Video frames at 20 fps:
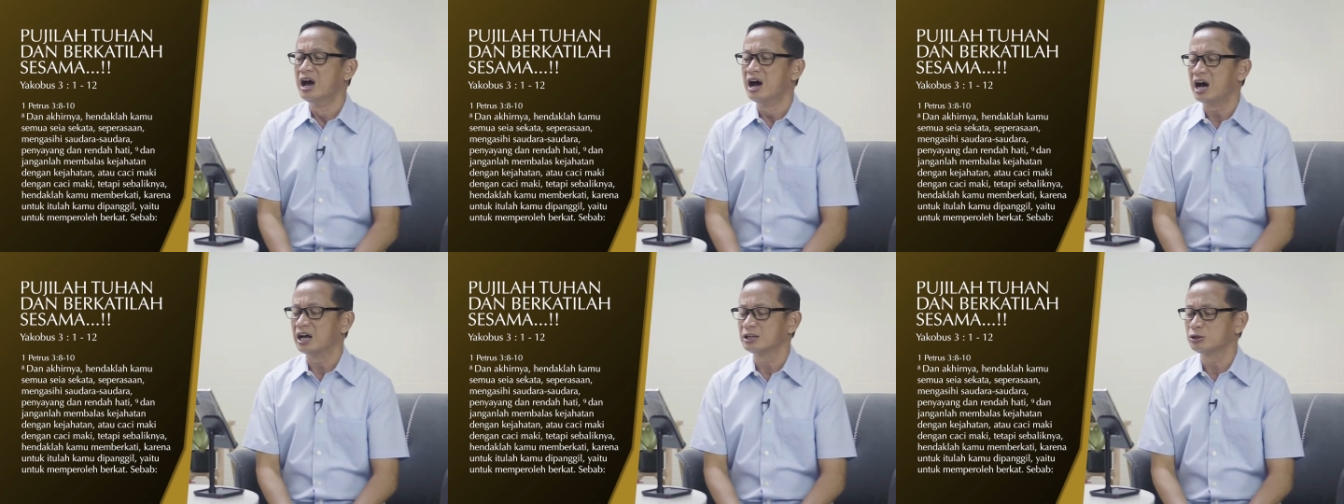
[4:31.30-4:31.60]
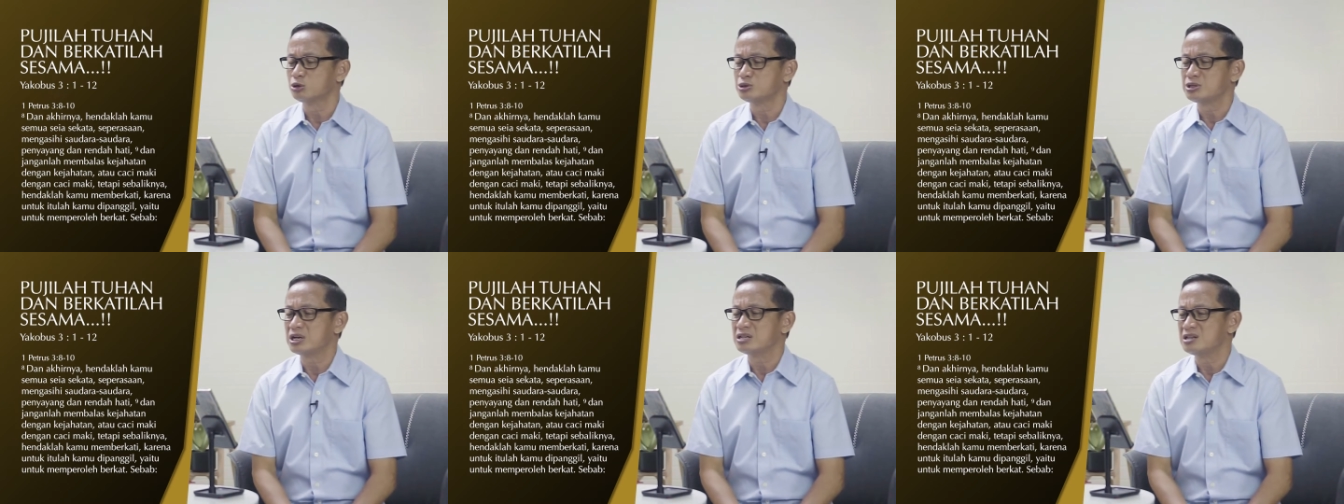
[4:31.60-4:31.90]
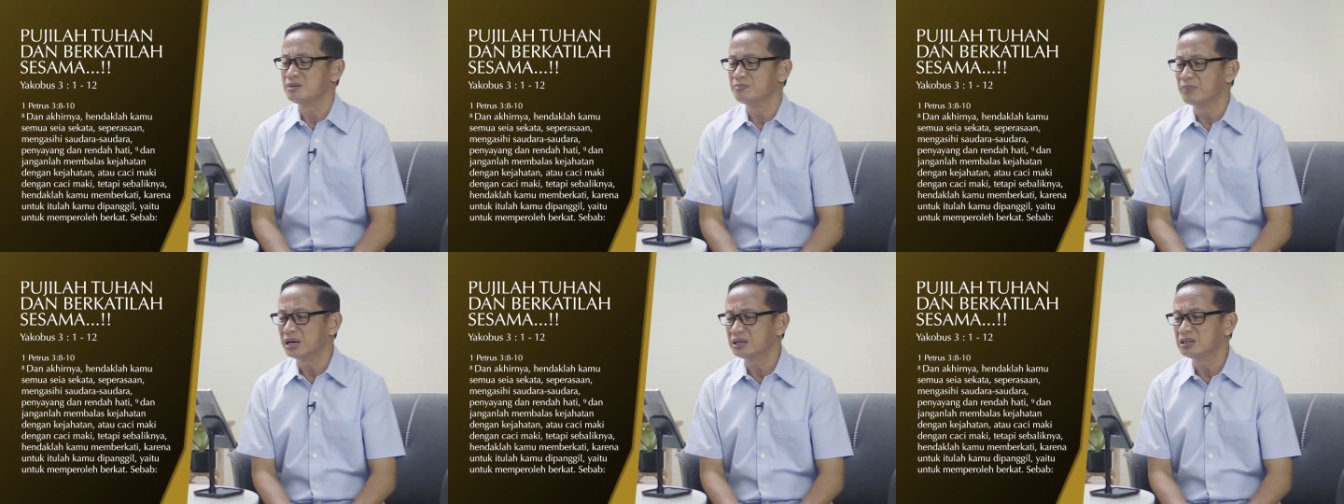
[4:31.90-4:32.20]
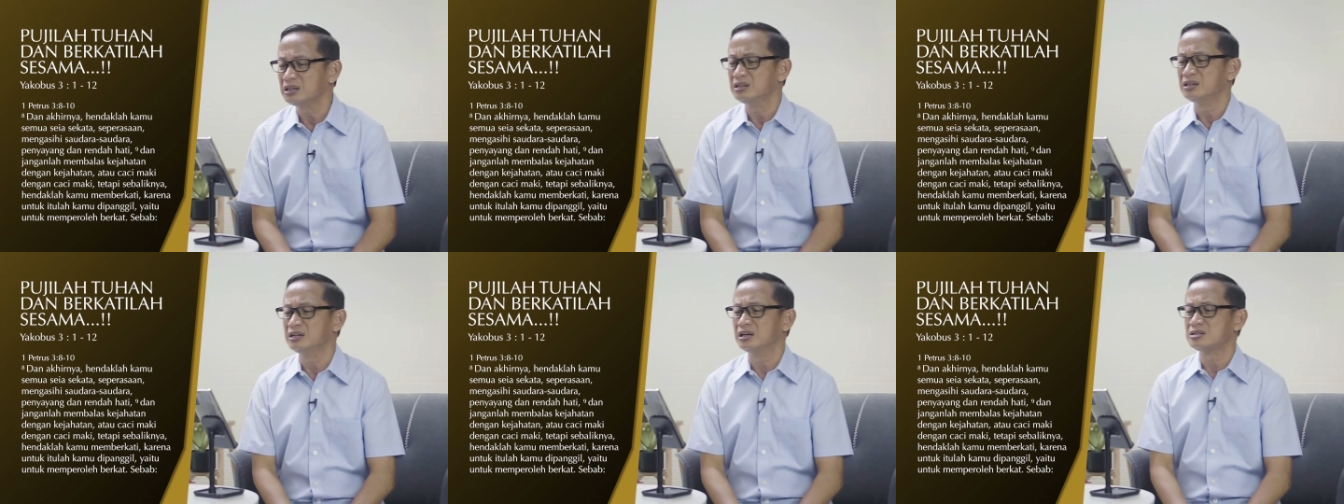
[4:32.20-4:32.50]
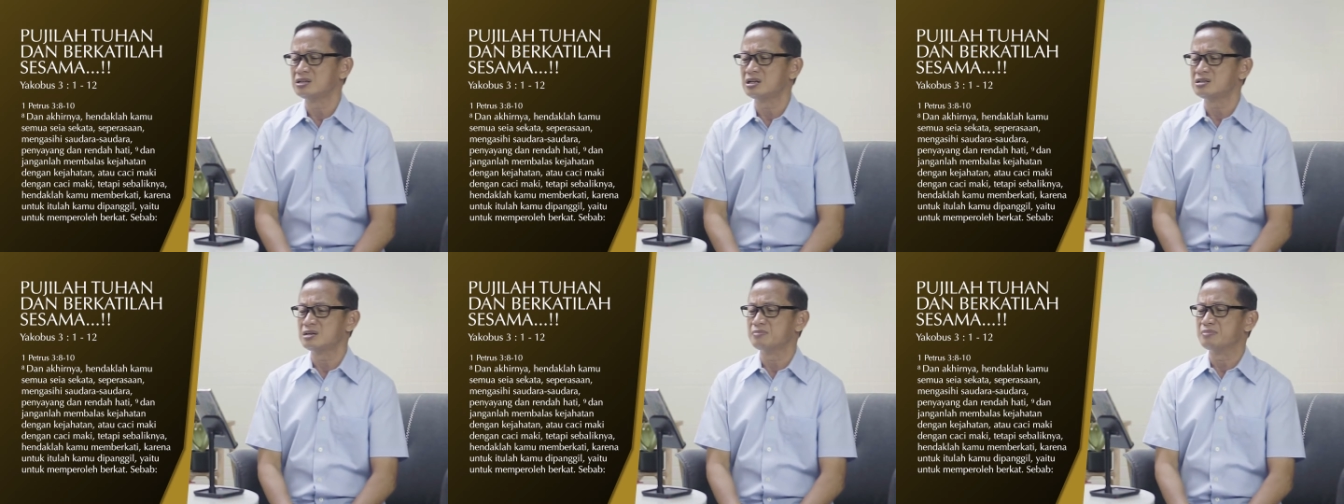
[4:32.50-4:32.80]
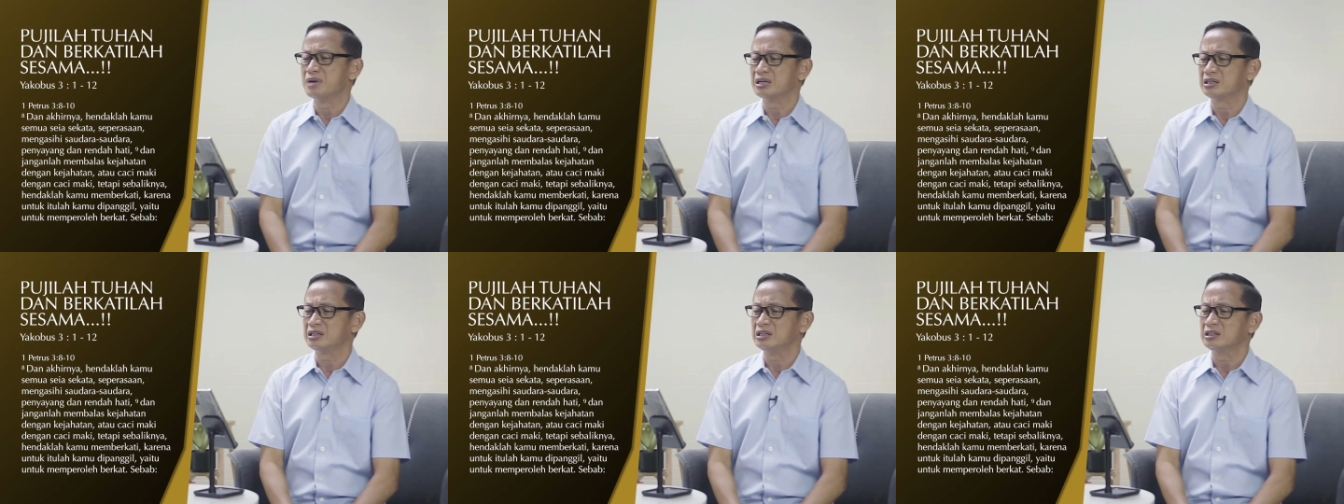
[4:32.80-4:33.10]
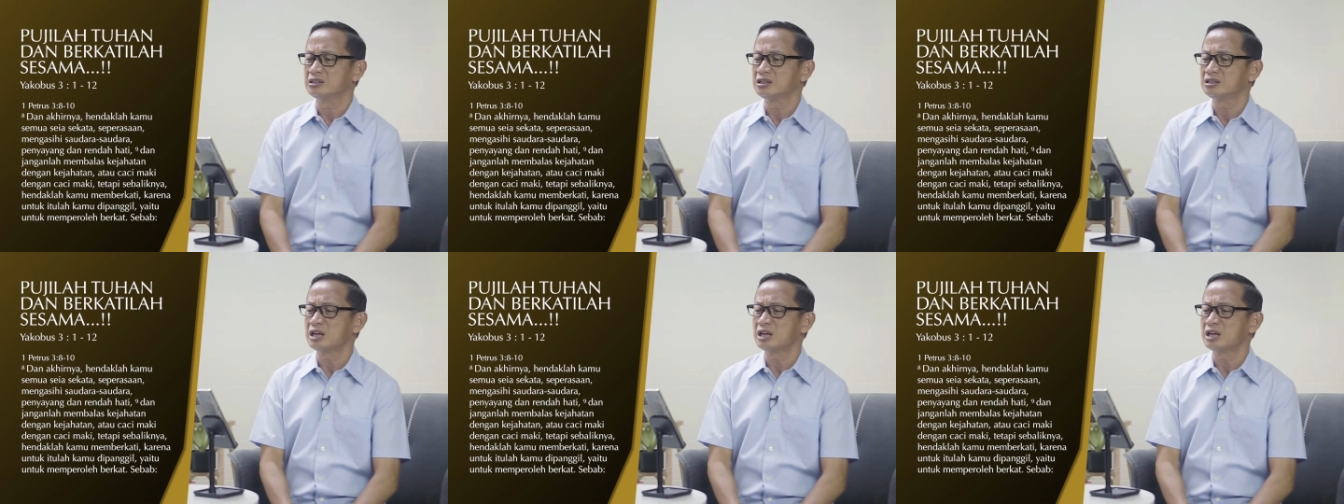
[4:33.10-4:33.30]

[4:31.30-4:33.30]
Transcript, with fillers: atau caci maki dengan caci maki.